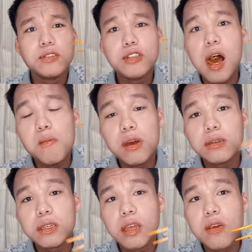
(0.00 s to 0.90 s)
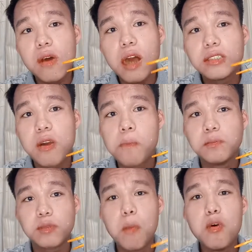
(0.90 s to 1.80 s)
Ang labi ko, tingnan nyo guys.
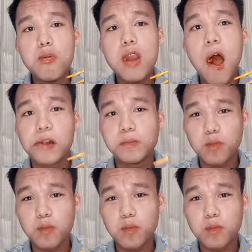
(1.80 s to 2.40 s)
Namumula.